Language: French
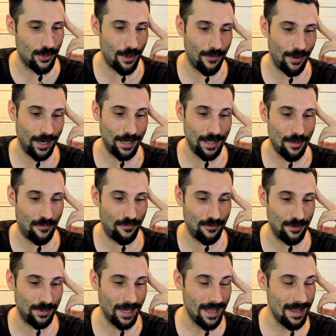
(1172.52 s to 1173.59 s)
n'avez rien à
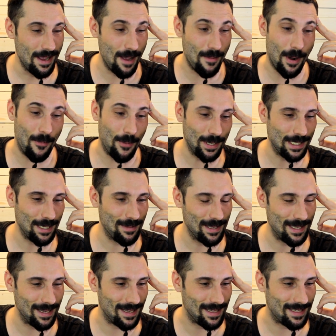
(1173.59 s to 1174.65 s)
foutre. Et eh ben moi, ça
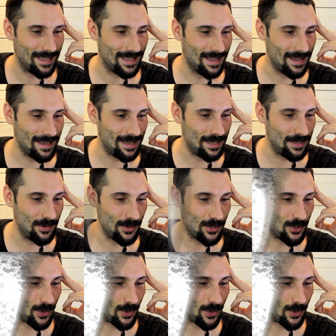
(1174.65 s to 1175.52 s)
m'intéresse. Qu'est-ce que tu veux que je